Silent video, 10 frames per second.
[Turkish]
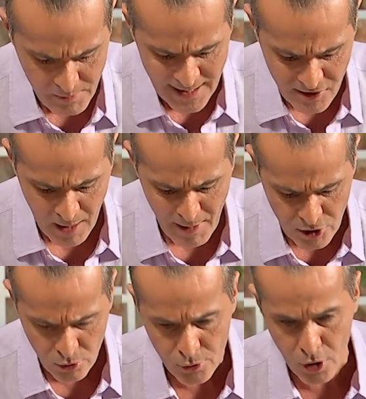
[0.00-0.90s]
Biraz
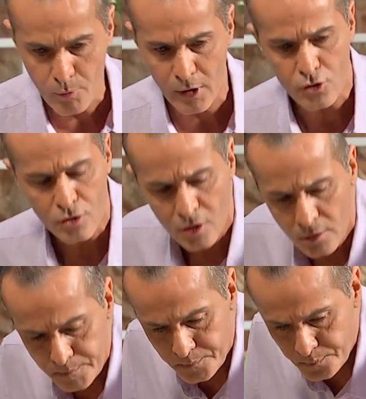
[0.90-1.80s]
kabaca doğruyorum öyle
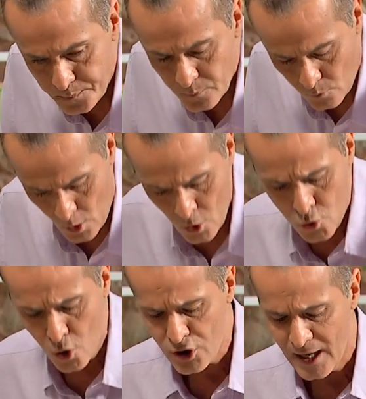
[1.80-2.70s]
çünkü
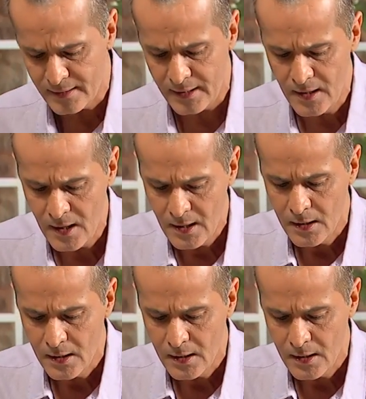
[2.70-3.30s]
çok şart değil.